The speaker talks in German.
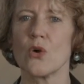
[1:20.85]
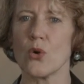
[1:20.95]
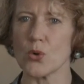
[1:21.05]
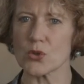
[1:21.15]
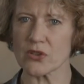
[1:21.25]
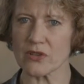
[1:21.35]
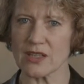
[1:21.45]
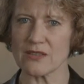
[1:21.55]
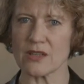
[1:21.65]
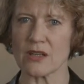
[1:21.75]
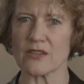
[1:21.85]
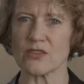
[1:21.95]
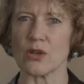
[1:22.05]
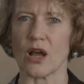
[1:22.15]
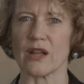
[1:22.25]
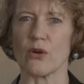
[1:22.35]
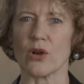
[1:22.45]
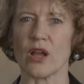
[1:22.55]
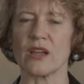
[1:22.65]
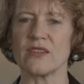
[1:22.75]
oder internationale
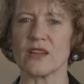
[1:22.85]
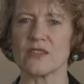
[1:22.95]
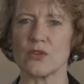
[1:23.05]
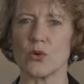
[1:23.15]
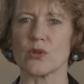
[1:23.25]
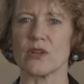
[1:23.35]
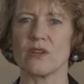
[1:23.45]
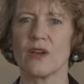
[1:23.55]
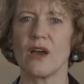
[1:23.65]
Organisationen,